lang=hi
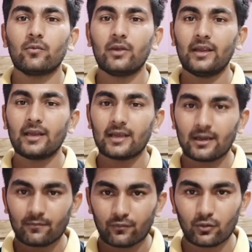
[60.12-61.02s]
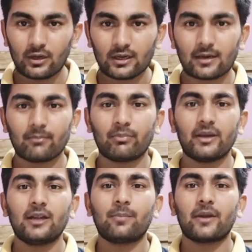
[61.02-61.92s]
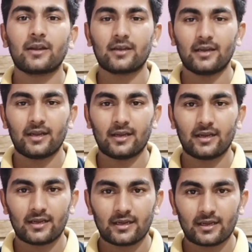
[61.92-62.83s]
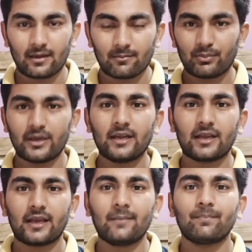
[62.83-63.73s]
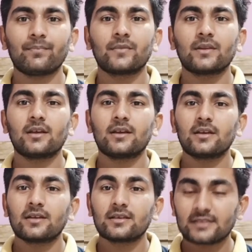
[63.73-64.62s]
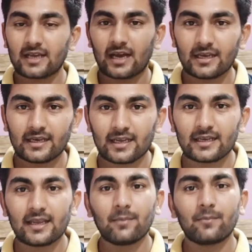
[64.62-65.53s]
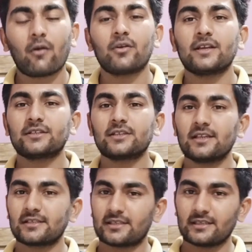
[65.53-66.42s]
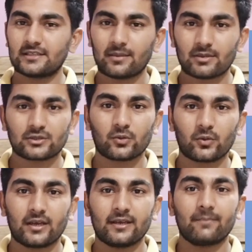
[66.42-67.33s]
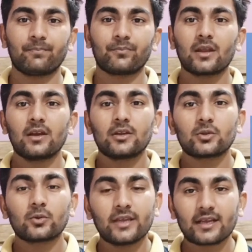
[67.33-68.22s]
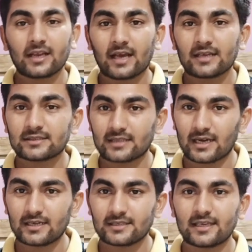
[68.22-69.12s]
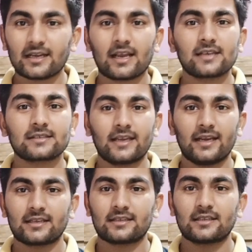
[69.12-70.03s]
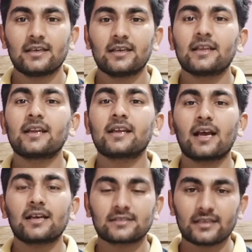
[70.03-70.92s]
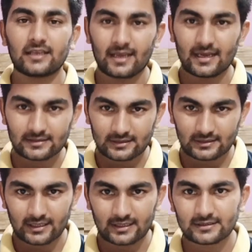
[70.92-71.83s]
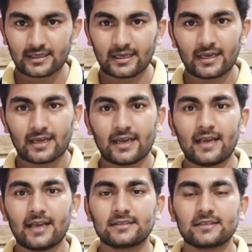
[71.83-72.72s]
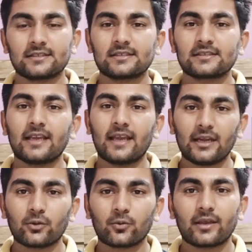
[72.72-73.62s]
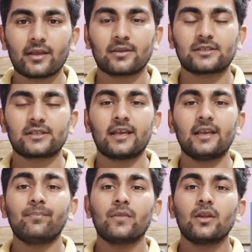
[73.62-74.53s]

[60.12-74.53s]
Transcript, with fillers: वो एक एक फुल कंप्लीट कंप्लीट है सिखाने के लिए फाउंडेशनल स्टेज के बच्चों के लिए तो ये क्लास थर्ड से क्लास एट यानी क्लास नहीं एज थर्ड से एज जिसकी एट हो गई है बच्चे की